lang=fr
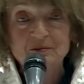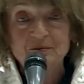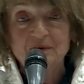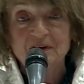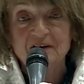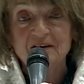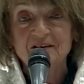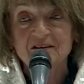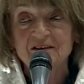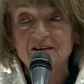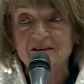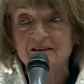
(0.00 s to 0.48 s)
mais
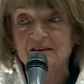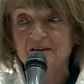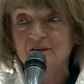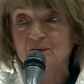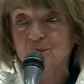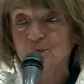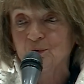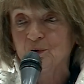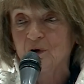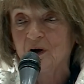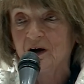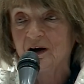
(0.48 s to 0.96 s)
les
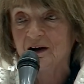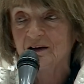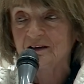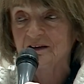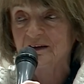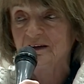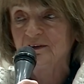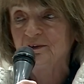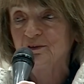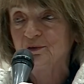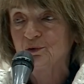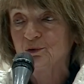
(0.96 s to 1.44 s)
éditocrates,
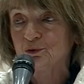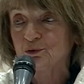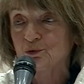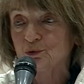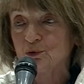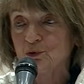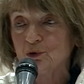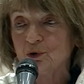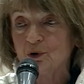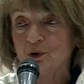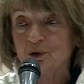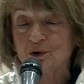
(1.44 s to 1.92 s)
les
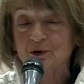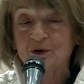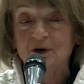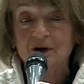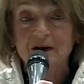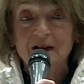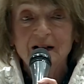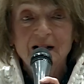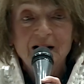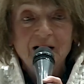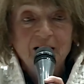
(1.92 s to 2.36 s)
sondologues,